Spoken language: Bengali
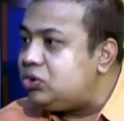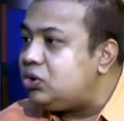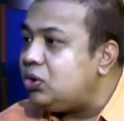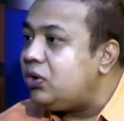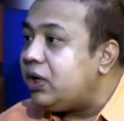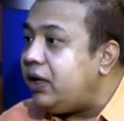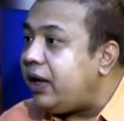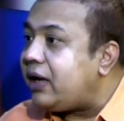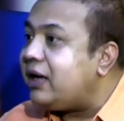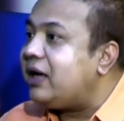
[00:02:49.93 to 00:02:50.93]
গুচ্ছ চুলকে
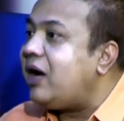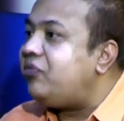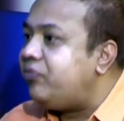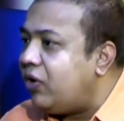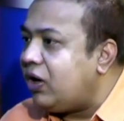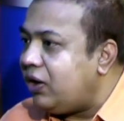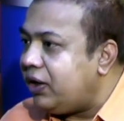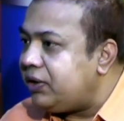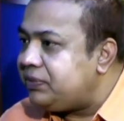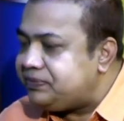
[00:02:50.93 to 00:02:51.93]
একটা গ্রাফ বলা
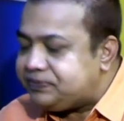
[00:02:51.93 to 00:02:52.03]
হয়